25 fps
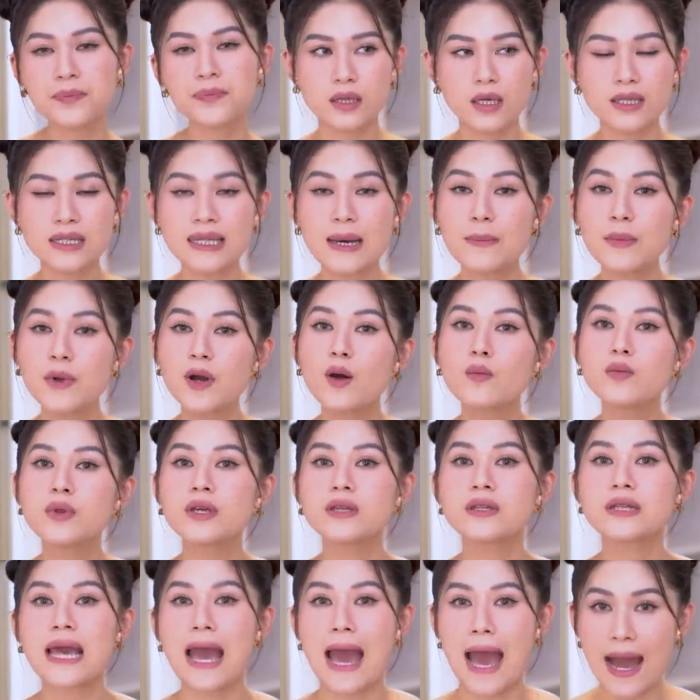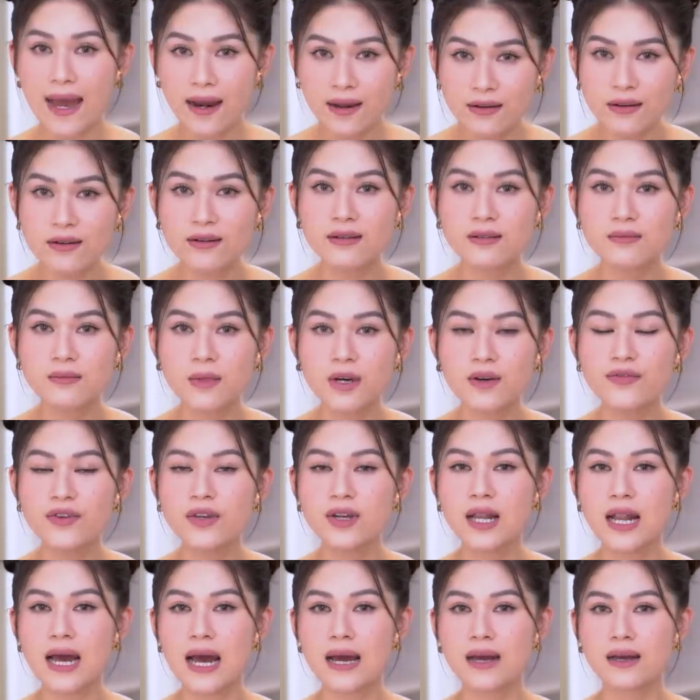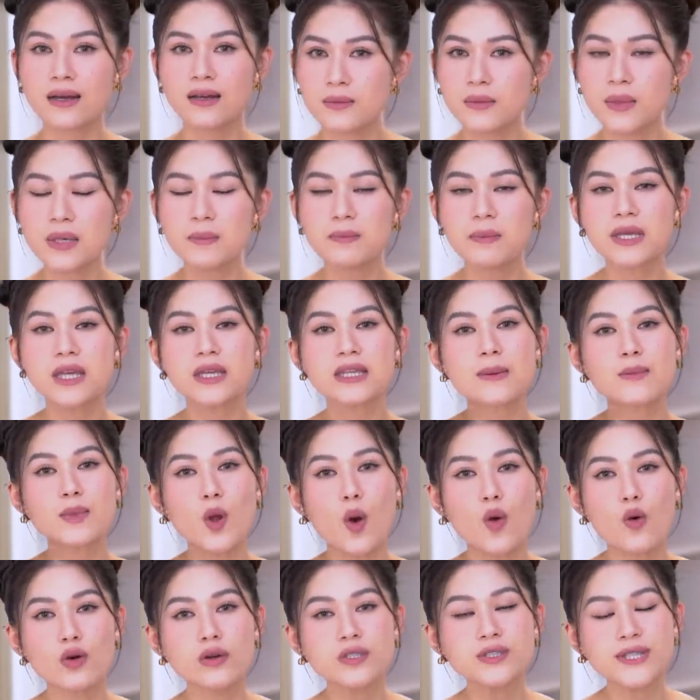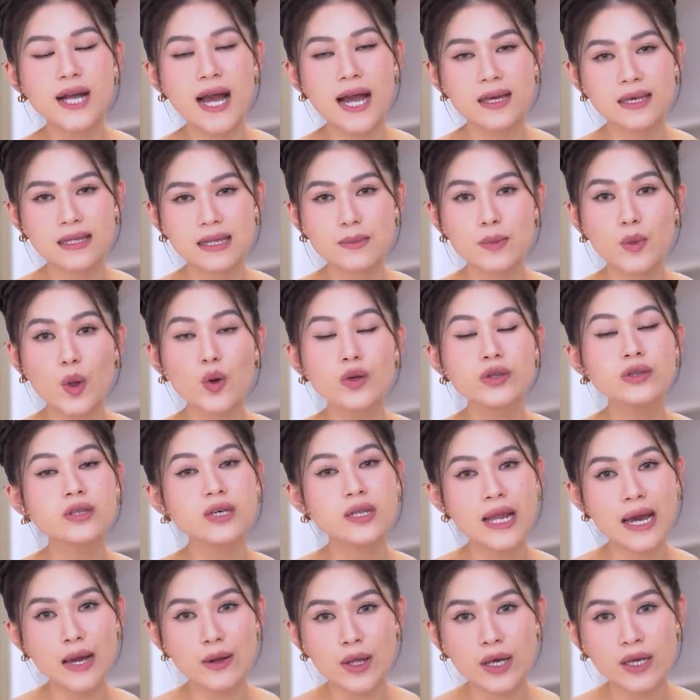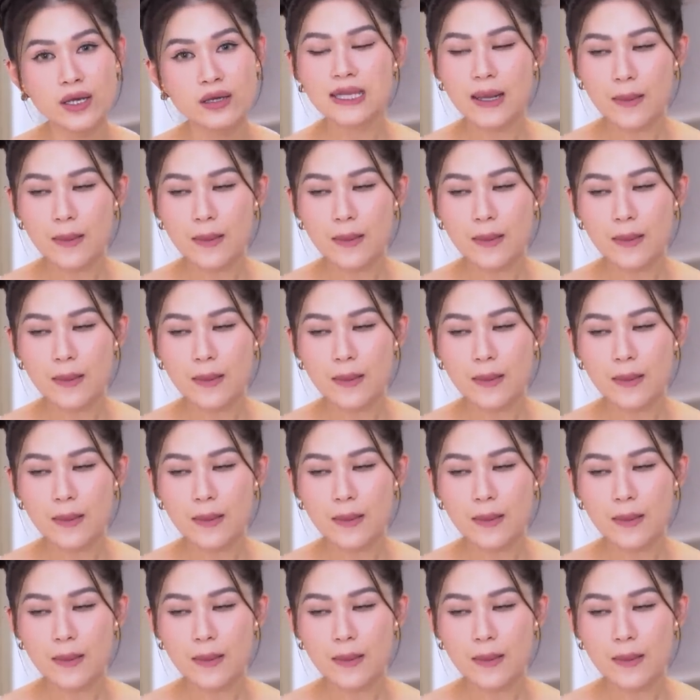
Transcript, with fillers: Thì Tâm không thể trả được. Bởi vì là bây giờ Tâm đổi size, Tâm đổi như thế nào đây?